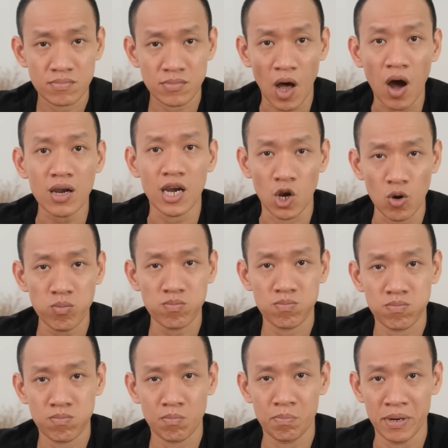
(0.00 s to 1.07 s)
đó là lúc
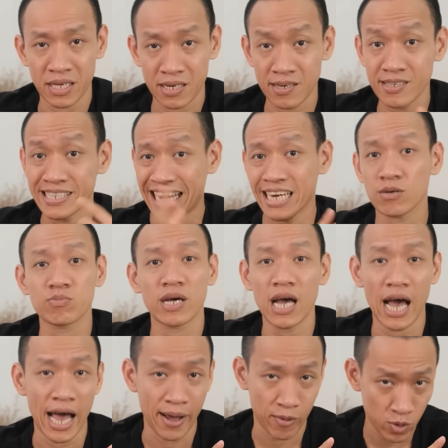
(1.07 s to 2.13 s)
mà những đứa trẻ trong thế
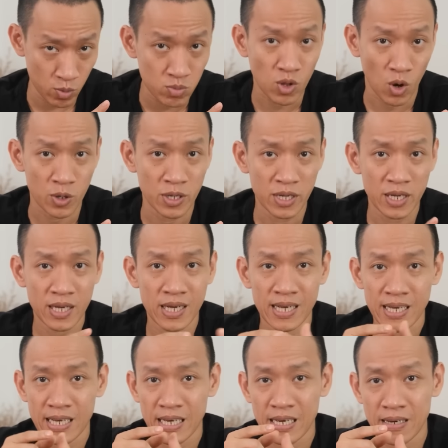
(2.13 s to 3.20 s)
hệ của chúng tôi
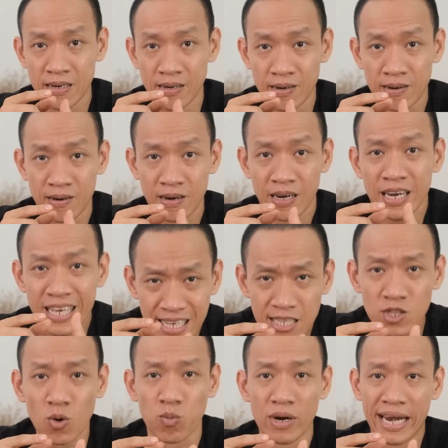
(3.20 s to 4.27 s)
được liên
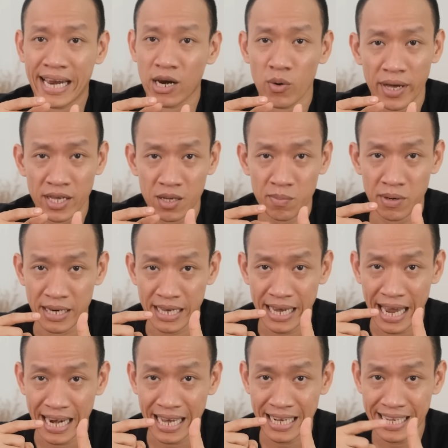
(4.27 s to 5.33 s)
tục rèn luyện cho mình cái
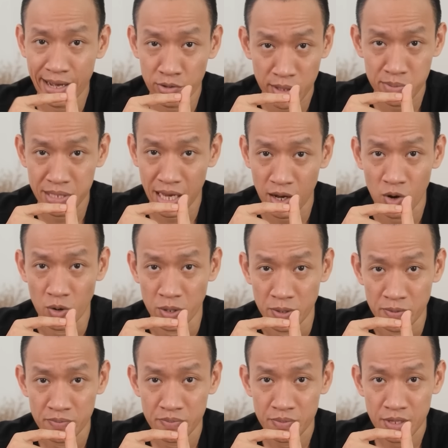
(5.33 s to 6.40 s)
khả năng giao tiếp xã hội,
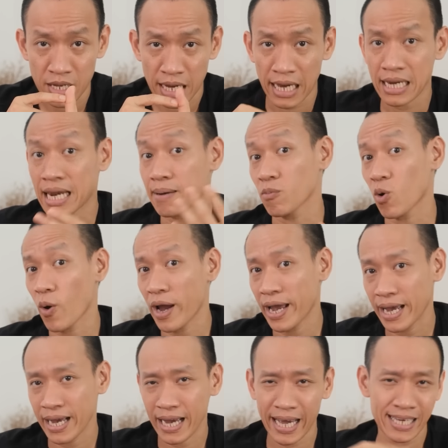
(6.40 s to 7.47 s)
cách làm
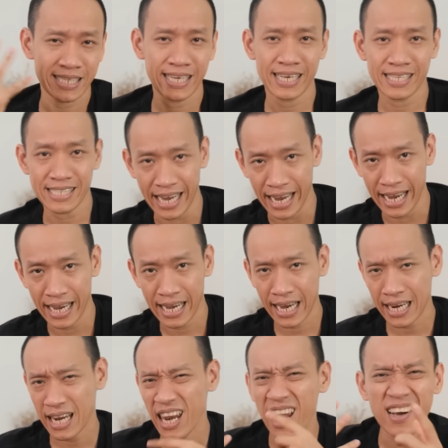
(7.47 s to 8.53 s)
quen, cách chia sẻ,
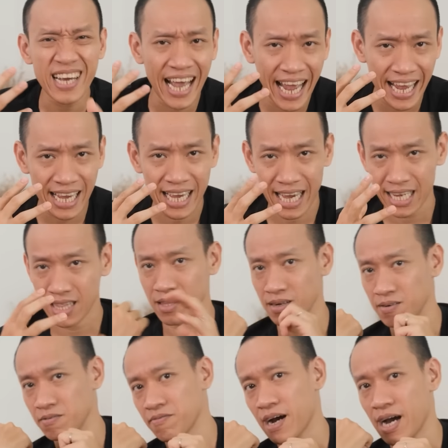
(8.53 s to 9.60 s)
cách lấn át, cách
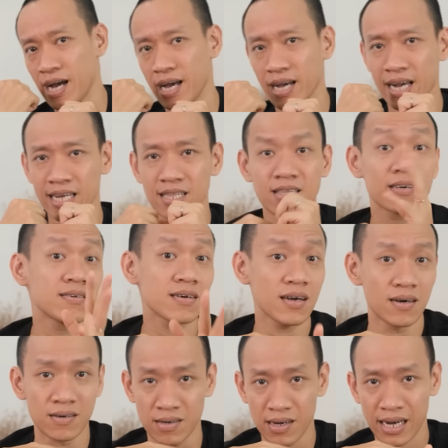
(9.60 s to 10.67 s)
tự vệ, cách thương
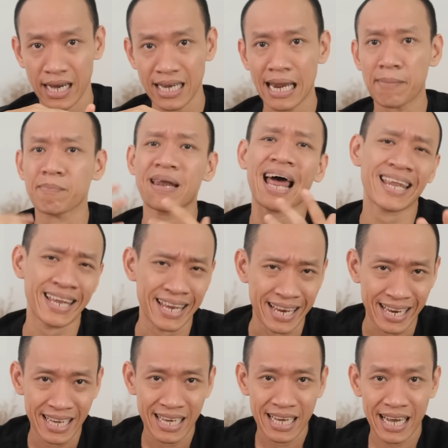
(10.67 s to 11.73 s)
lượng, cách làm
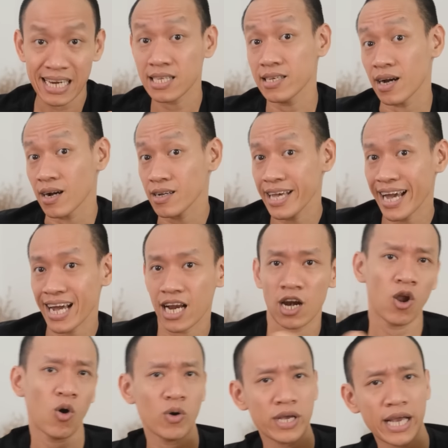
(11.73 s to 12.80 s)
lành, cách dẫn dắt,
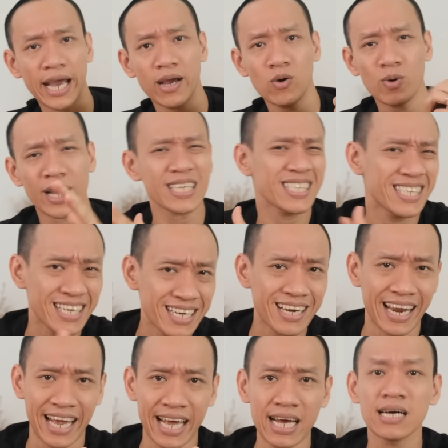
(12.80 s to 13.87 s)
lôi kéo, cách chia
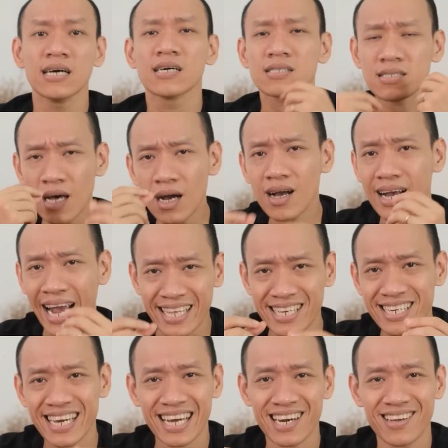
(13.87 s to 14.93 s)
rẽ. Tất cả
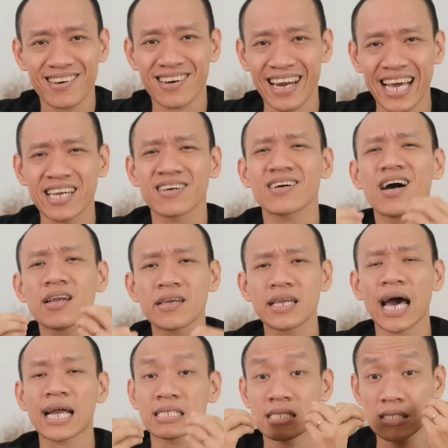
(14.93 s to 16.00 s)
những năng lực này được hình
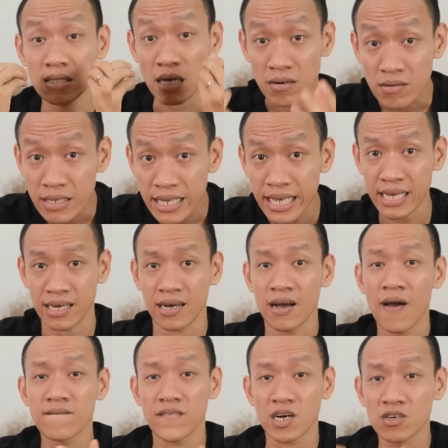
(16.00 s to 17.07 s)
thành tự nhiên
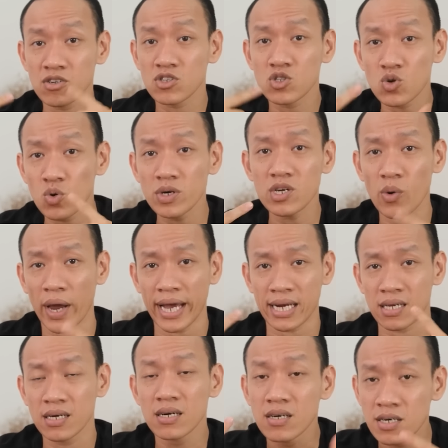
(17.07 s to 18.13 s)
và được trui
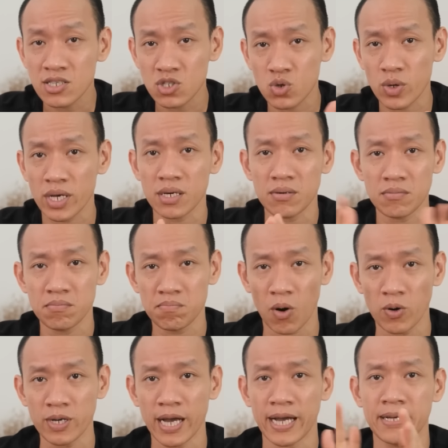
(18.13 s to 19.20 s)
rèn thường xuyên
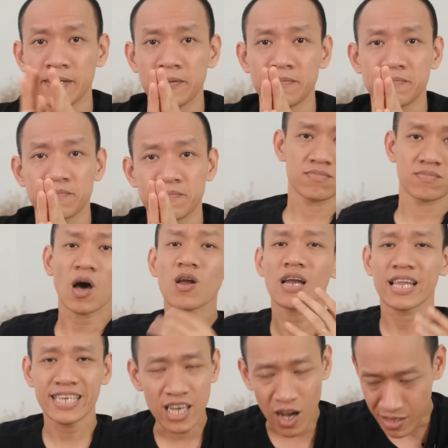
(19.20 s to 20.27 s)
mỗi ngày. Đó là
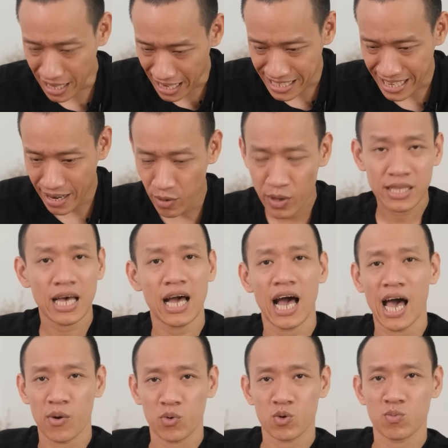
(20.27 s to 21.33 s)
lý do tại sao cái thế
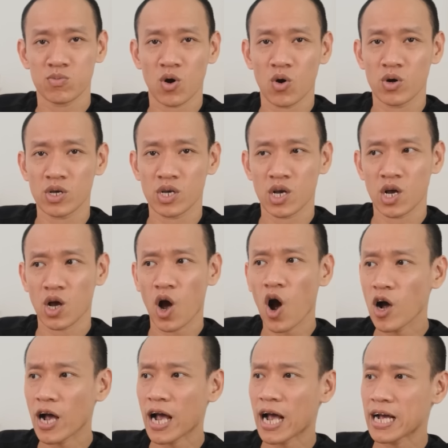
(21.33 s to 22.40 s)
hệ của chúng tôi
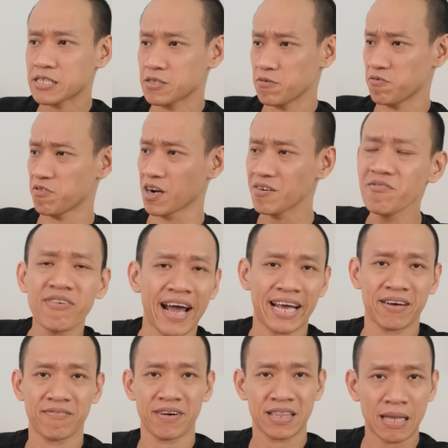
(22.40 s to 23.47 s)
có cái sự vững
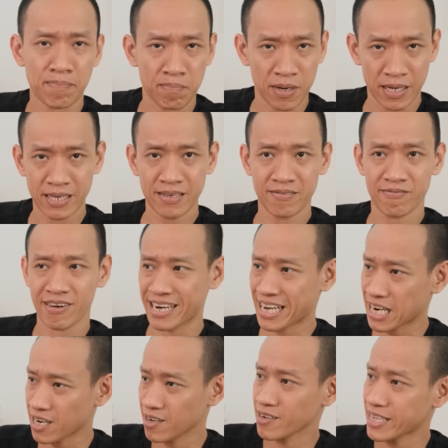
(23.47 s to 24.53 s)
vàng về tâm lý và
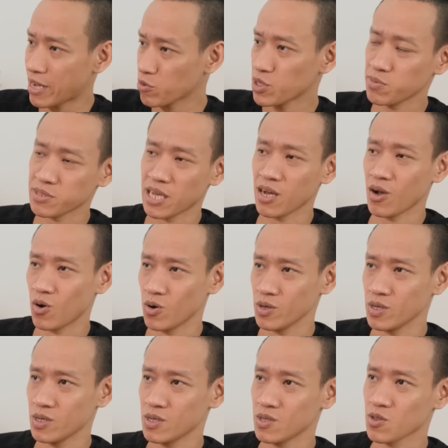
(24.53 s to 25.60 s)
năng lực giao tiếp xã
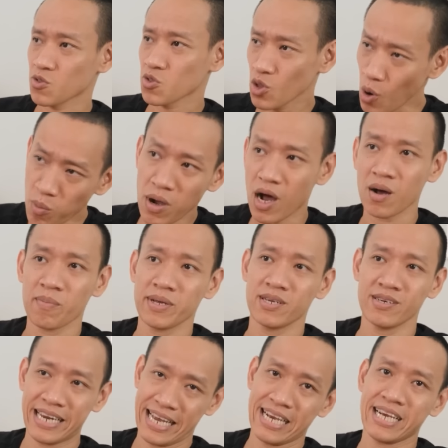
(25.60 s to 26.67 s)
hội tốt hơn mấy
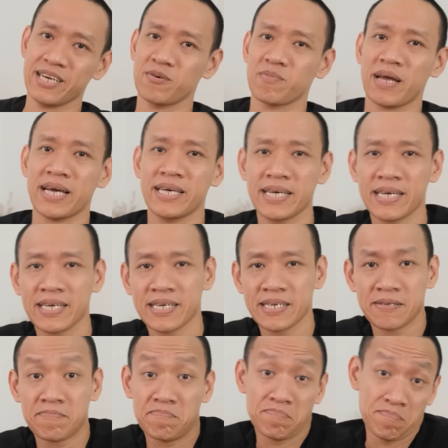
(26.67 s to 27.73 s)
đứa trẻ ngày hôm nay.
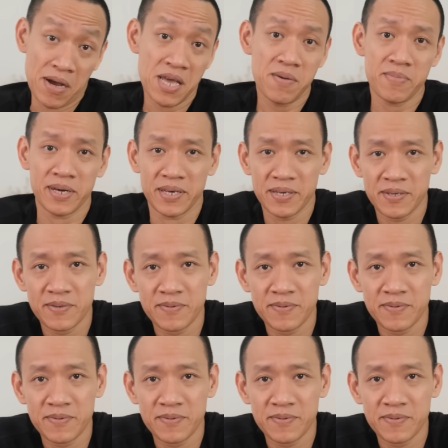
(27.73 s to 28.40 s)
Maybe.